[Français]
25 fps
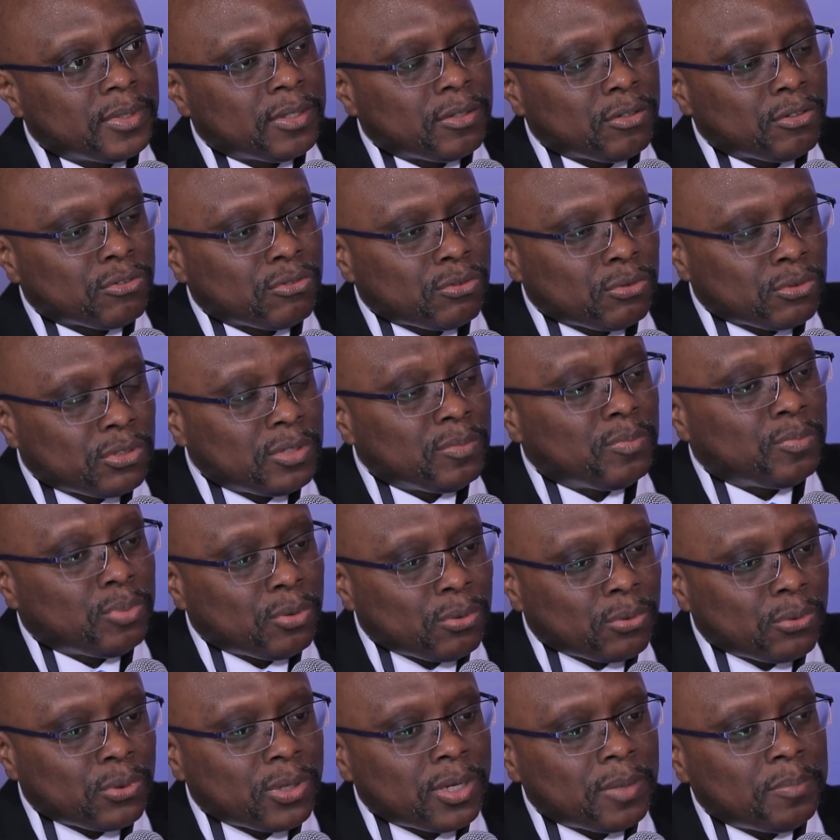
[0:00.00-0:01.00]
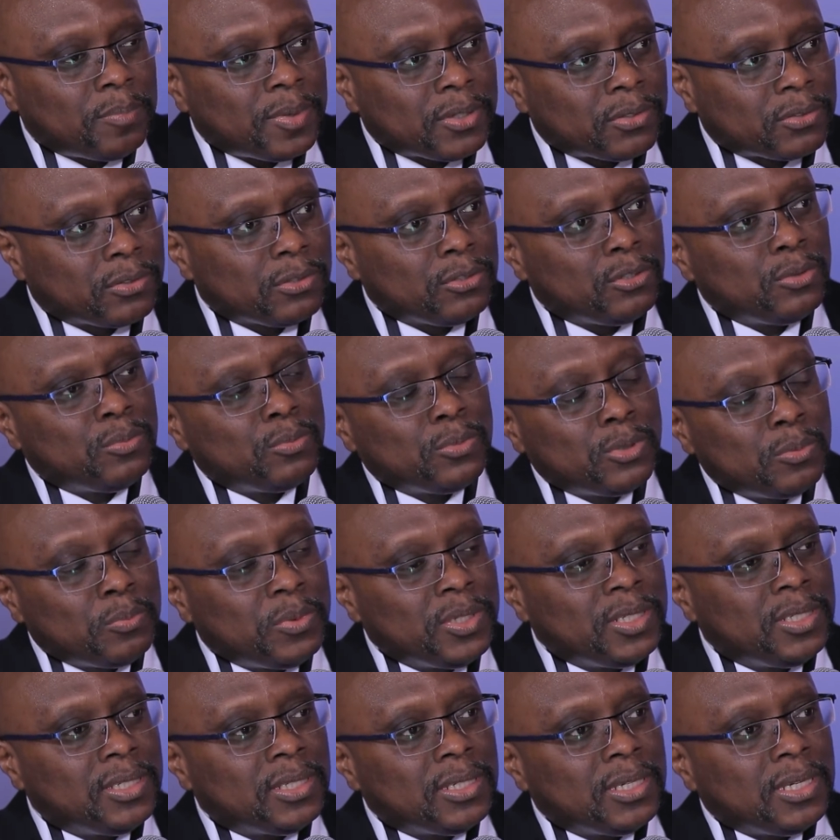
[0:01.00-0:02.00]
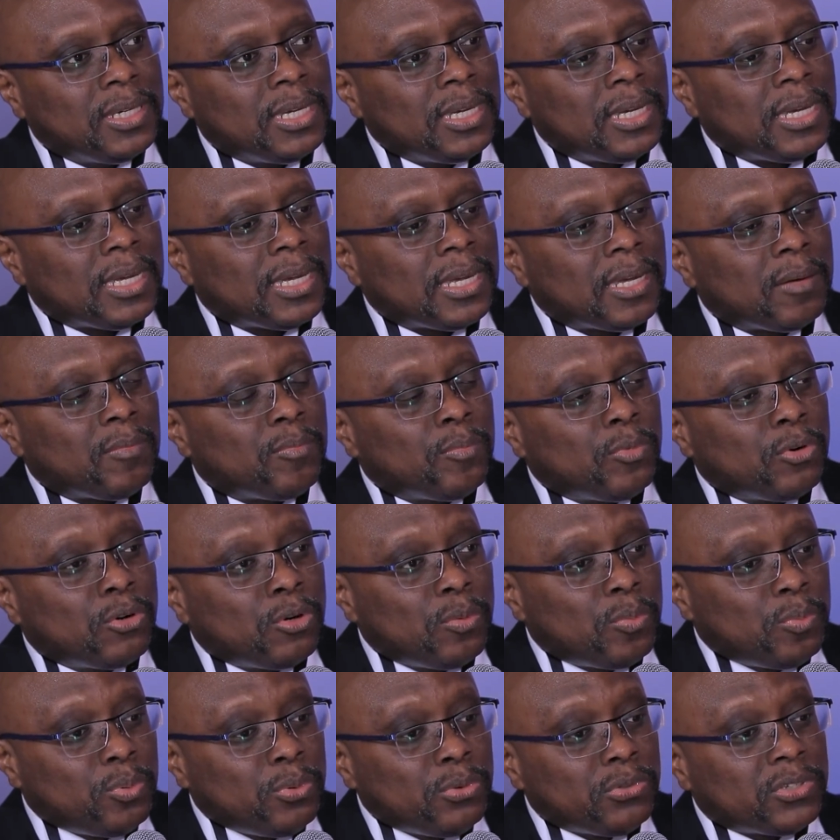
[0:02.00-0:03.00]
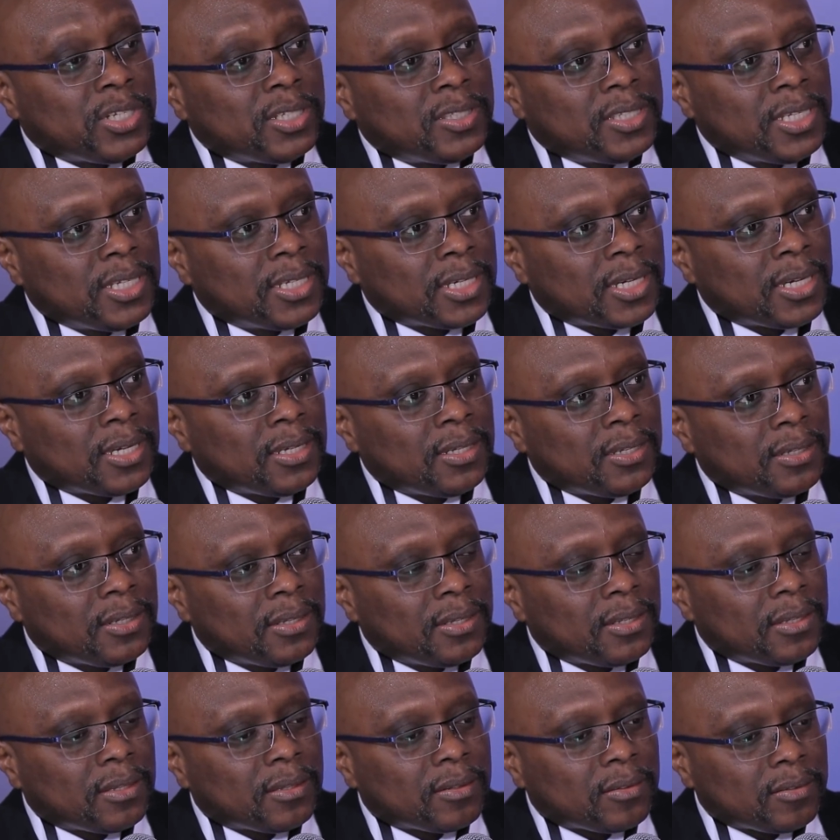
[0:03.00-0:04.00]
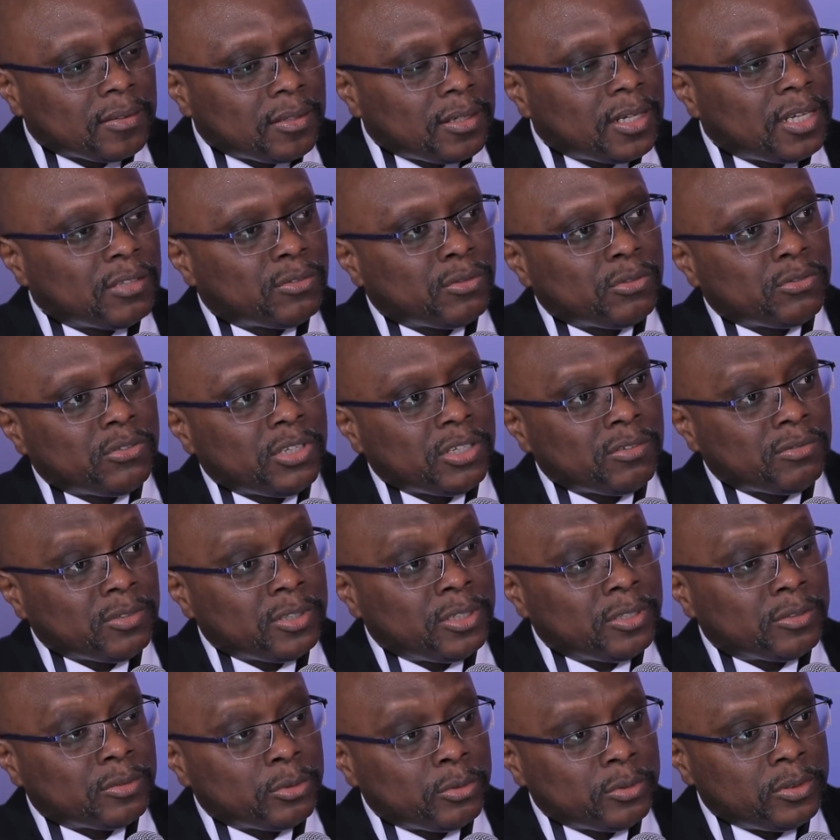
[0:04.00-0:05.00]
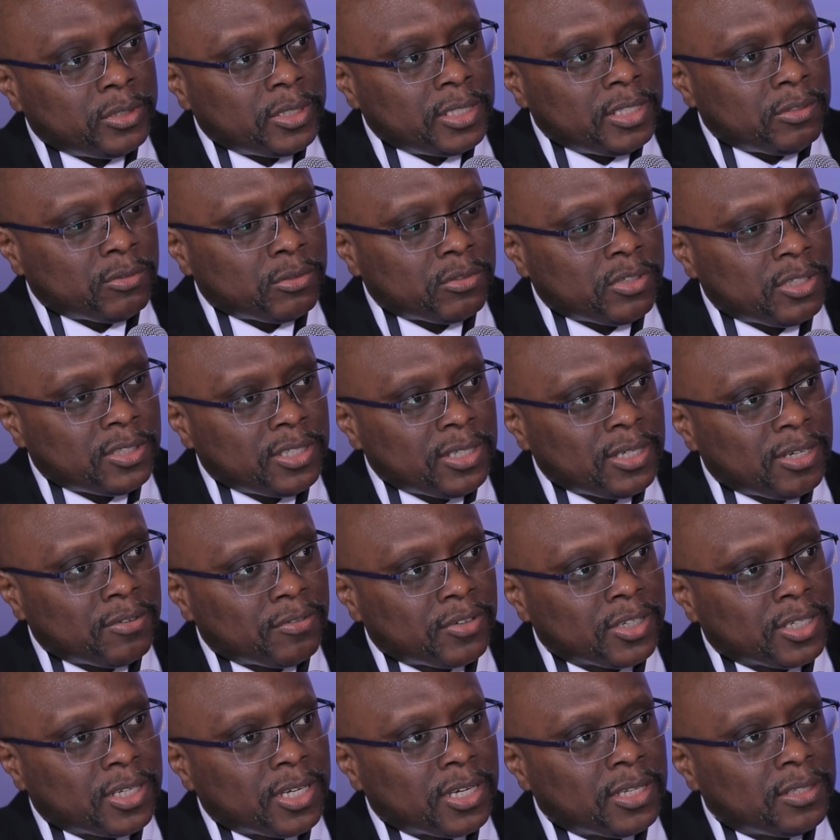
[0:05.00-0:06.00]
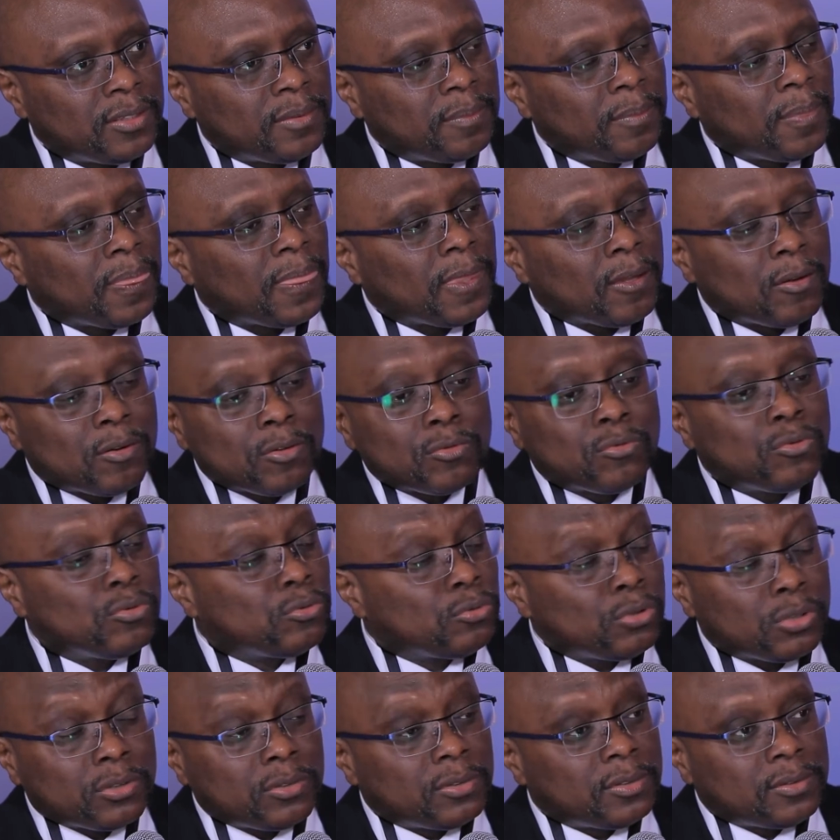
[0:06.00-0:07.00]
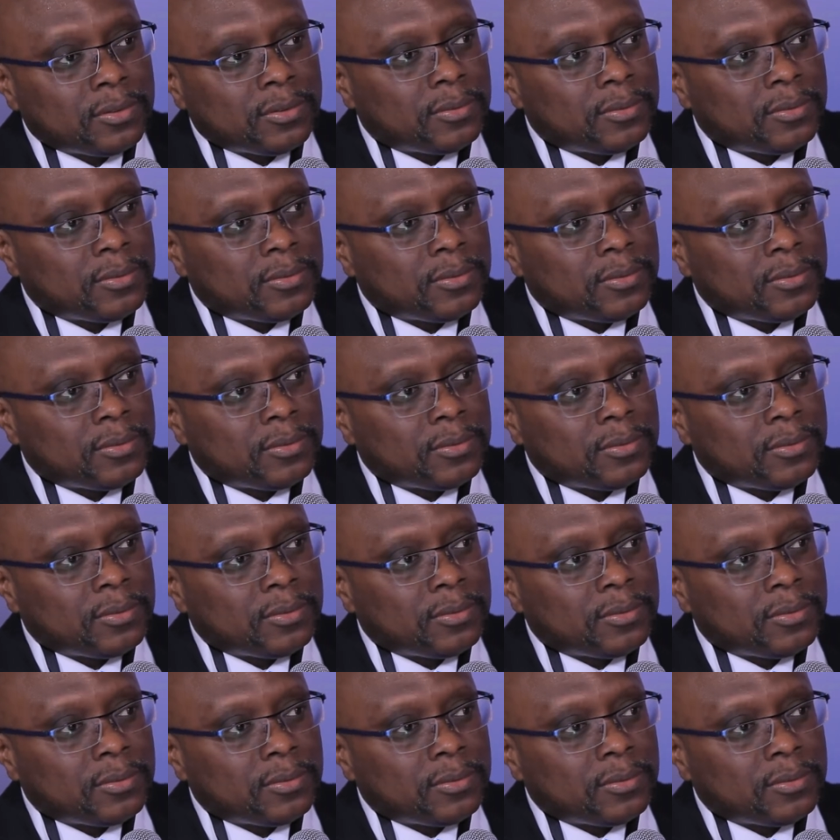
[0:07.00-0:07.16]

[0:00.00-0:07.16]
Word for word: Aujourd'hui, pourquoi Parce que le mobile est beaucoup plus intégré dans les sociétés africaines que tout autre